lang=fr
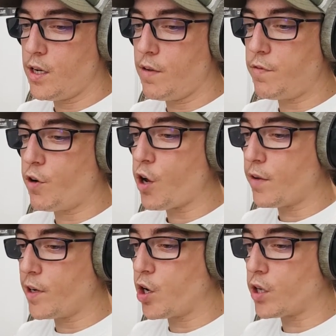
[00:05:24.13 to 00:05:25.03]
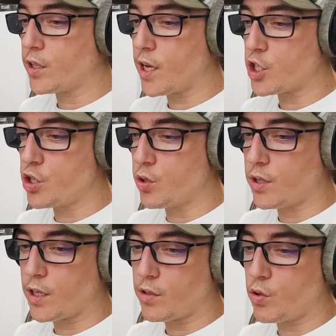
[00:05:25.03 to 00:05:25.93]
les fleurs avec leurs taches de
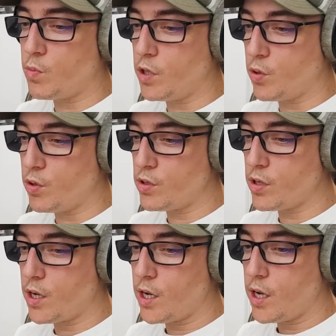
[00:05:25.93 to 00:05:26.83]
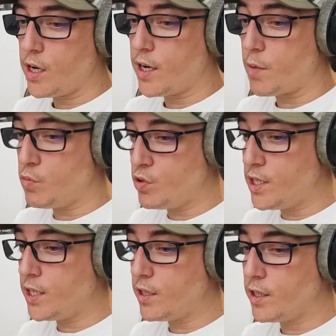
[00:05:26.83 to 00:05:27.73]
teintes lumineuses, la
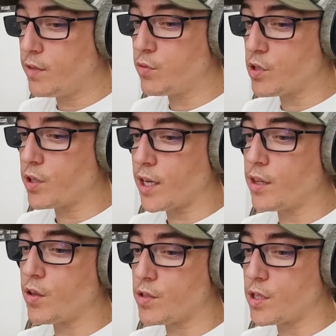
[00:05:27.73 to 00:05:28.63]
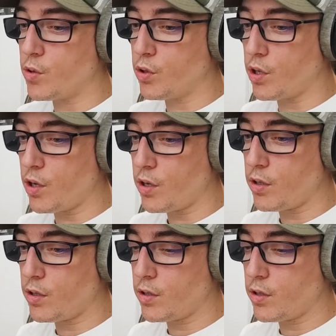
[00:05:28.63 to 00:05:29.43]
musique qui vous entraîne dans ses hauteurs,